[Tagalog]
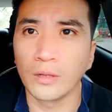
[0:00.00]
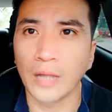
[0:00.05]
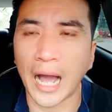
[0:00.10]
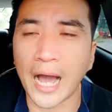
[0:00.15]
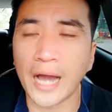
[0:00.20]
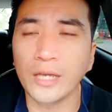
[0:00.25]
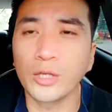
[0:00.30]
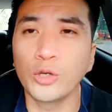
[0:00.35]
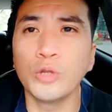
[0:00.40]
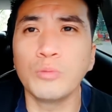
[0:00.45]

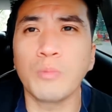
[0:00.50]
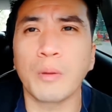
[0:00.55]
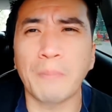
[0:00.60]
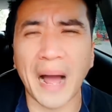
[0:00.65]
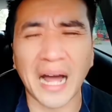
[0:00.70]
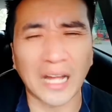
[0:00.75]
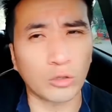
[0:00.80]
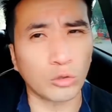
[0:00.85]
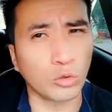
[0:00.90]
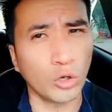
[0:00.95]
Ha? yun.
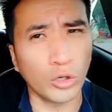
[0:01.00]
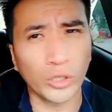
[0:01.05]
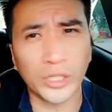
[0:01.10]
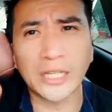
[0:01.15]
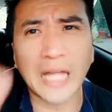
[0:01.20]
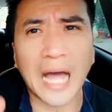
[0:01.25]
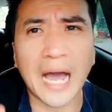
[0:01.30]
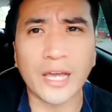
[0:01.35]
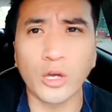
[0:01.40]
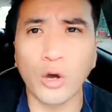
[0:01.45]
Magpakatunood
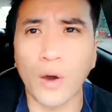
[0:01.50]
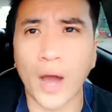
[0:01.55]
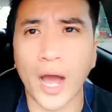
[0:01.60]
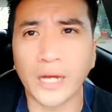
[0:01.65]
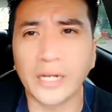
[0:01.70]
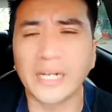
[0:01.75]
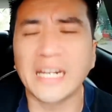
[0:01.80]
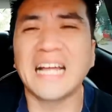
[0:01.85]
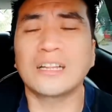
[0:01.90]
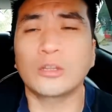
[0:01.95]
na tayo
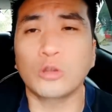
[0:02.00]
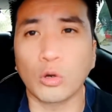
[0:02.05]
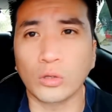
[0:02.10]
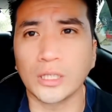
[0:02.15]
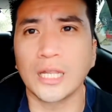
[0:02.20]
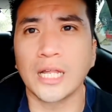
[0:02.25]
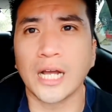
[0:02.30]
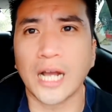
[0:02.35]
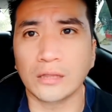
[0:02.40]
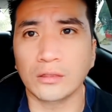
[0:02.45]
ha. Real talk
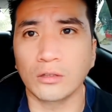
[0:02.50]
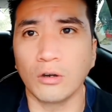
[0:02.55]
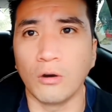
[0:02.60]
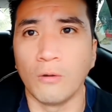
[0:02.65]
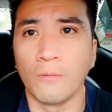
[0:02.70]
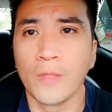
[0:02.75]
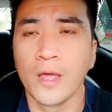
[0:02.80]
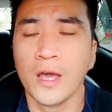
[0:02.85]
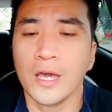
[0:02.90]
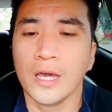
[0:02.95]
talaga
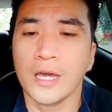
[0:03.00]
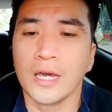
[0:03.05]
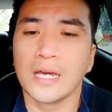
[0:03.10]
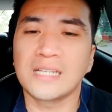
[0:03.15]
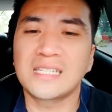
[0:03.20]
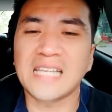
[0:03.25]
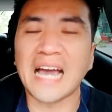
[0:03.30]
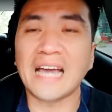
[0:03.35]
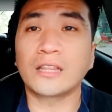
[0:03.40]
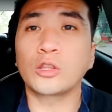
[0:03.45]
to
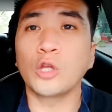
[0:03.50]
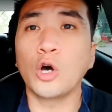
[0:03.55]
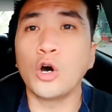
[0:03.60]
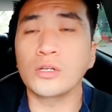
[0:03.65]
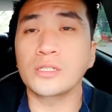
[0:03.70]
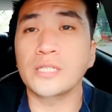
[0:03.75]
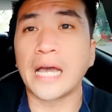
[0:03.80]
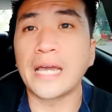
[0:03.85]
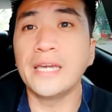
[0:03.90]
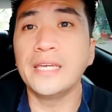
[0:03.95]
isa ito
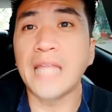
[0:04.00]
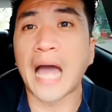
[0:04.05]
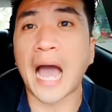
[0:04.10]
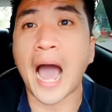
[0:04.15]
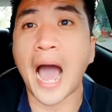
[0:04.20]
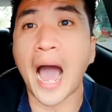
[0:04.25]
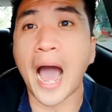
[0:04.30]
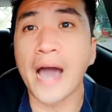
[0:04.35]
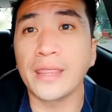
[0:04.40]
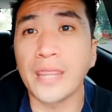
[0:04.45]
sa
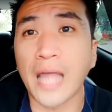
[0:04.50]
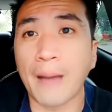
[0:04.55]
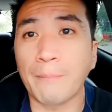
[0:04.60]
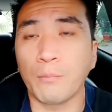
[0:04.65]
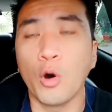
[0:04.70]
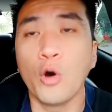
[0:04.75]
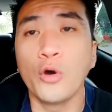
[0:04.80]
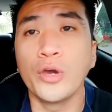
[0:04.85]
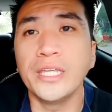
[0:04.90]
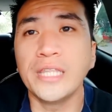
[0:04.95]

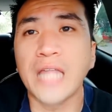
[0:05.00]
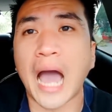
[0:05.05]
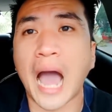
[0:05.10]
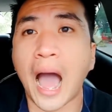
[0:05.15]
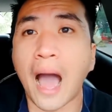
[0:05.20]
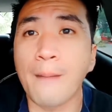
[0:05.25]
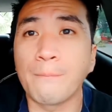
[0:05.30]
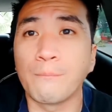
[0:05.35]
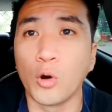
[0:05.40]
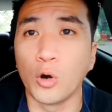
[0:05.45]
hinahanap o
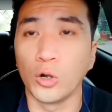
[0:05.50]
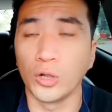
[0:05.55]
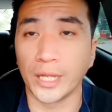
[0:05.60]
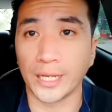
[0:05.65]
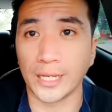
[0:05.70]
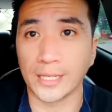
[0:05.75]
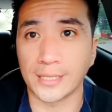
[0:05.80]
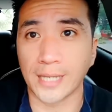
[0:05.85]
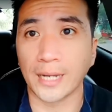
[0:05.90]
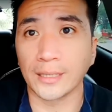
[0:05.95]
hinahabol
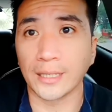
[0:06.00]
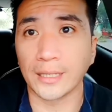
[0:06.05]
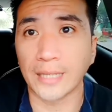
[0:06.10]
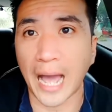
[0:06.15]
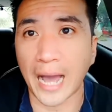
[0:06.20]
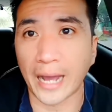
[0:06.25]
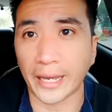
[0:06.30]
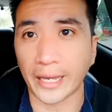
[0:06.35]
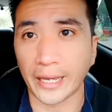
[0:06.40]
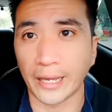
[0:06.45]
ng isang
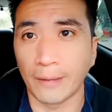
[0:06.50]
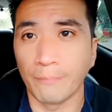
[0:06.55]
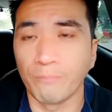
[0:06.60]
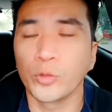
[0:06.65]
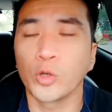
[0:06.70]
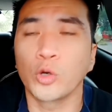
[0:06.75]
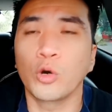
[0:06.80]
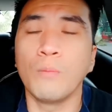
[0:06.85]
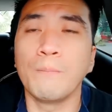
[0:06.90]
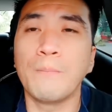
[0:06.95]
lalaki
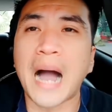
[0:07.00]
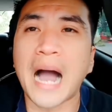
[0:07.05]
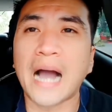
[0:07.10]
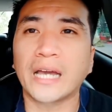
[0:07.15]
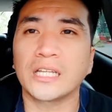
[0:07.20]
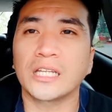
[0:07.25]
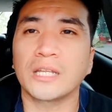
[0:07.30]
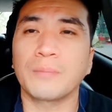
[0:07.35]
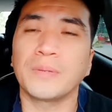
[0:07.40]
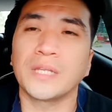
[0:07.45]
kung
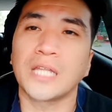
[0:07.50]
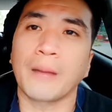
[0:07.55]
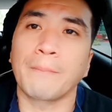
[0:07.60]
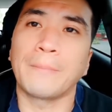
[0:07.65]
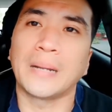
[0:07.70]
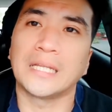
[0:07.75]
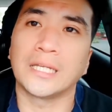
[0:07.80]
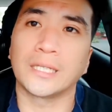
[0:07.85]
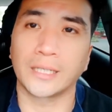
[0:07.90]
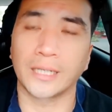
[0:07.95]
bakit
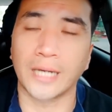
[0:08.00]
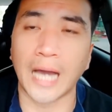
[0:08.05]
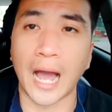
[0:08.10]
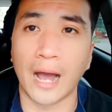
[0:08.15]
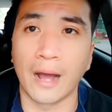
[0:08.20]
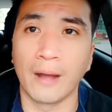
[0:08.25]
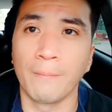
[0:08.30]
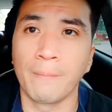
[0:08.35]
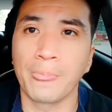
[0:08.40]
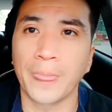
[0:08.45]
ipinagpalit
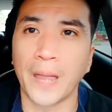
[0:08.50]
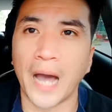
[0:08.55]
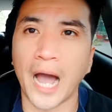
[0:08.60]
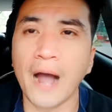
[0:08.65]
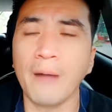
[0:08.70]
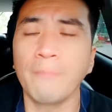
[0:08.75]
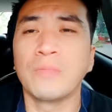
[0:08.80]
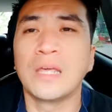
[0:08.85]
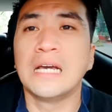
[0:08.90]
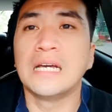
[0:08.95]
ka.
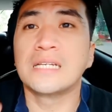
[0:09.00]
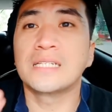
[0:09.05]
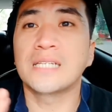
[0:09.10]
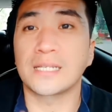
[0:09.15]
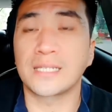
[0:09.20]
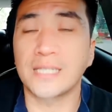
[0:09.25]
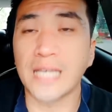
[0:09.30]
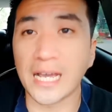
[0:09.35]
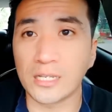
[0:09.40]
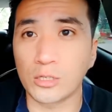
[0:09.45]
Ha?
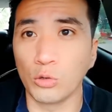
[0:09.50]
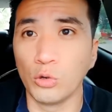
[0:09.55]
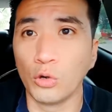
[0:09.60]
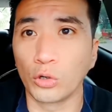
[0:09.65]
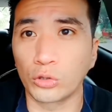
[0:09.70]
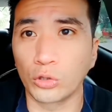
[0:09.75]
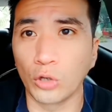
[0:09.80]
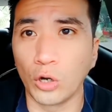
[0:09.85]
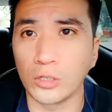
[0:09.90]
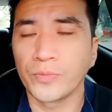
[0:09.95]
Sa sex
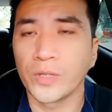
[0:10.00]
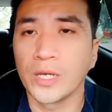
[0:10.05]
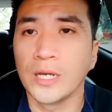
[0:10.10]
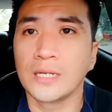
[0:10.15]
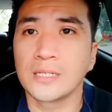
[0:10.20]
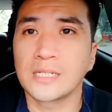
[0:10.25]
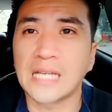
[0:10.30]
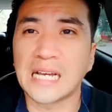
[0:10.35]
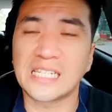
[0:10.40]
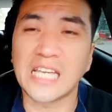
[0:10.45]
putol, sa,
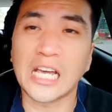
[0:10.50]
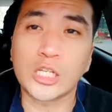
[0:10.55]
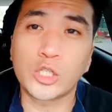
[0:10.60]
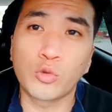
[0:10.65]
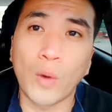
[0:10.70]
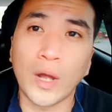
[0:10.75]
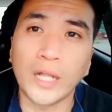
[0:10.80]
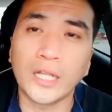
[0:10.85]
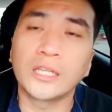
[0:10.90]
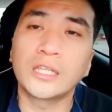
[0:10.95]
sa
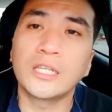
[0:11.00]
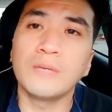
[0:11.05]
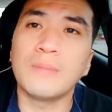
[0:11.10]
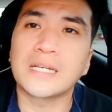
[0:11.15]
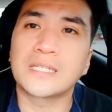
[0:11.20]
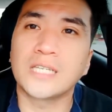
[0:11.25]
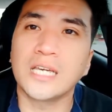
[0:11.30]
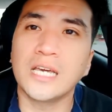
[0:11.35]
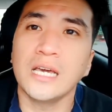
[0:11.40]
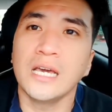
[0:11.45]
sexual
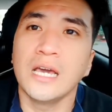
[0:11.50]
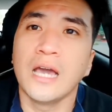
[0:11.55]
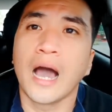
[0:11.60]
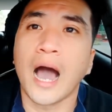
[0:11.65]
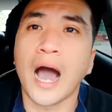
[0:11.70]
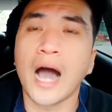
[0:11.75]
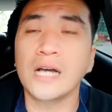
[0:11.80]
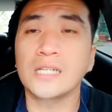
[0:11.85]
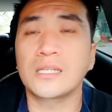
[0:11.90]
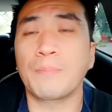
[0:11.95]
intimacy,
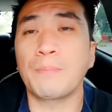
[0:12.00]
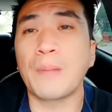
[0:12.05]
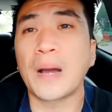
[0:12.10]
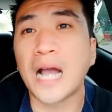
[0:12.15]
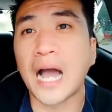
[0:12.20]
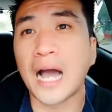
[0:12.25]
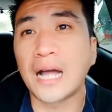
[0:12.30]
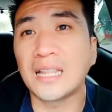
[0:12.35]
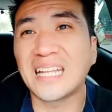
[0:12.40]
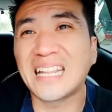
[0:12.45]
ha? sa
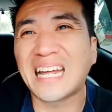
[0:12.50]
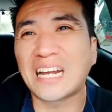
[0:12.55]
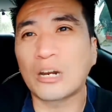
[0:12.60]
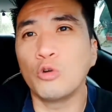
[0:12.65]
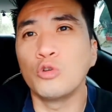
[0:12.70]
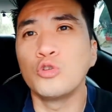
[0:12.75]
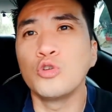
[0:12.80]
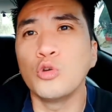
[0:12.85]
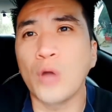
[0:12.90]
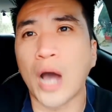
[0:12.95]

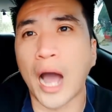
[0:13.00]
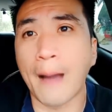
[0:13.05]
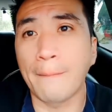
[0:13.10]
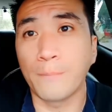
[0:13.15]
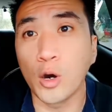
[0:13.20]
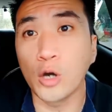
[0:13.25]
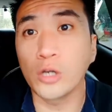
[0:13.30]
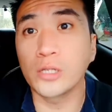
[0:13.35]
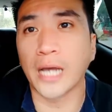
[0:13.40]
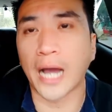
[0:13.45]
paglalaro nyo ng
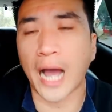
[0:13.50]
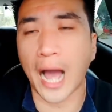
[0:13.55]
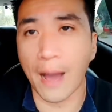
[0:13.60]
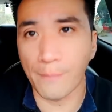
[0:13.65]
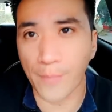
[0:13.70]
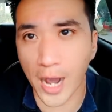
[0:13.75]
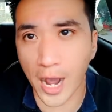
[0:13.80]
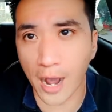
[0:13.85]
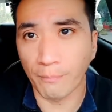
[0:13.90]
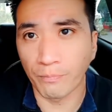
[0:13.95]
apoy sa
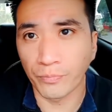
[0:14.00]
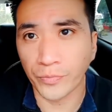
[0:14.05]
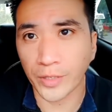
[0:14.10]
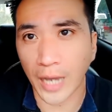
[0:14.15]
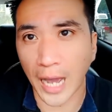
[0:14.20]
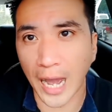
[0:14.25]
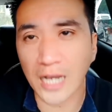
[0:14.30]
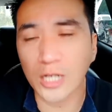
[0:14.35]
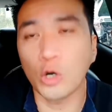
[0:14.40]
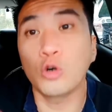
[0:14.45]
kama
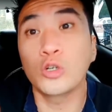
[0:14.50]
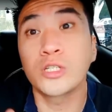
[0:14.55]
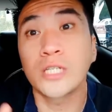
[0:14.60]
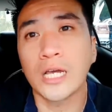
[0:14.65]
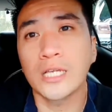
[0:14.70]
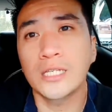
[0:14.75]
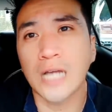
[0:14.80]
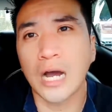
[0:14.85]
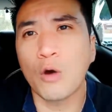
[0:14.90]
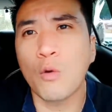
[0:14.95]
ha? o
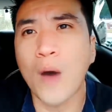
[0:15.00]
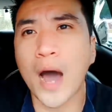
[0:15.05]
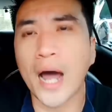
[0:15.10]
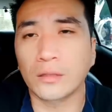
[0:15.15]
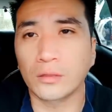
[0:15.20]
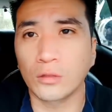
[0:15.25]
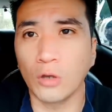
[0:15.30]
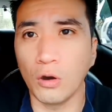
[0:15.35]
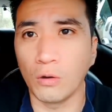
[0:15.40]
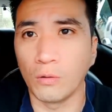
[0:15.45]
sa oh, isang
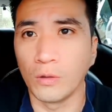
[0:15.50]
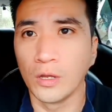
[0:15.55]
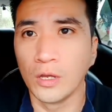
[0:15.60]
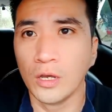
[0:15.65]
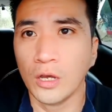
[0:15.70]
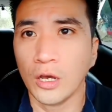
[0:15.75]
kwarto.